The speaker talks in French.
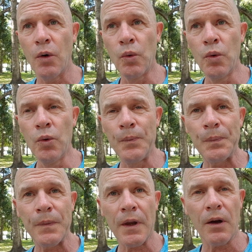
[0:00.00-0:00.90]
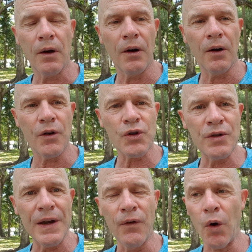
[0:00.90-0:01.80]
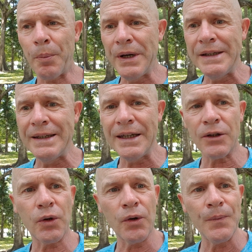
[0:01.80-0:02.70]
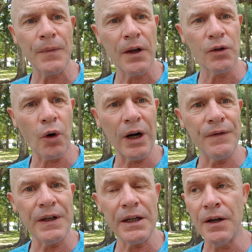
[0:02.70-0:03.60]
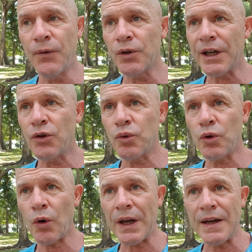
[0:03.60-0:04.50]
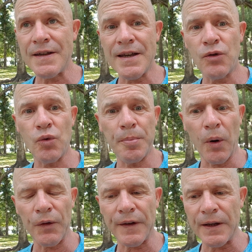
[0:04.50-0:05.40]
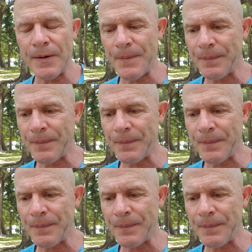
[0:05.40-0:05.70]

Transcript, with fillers: où euh, se développe l'idée que dans la vie, il faudrait tout organiser, tout penser,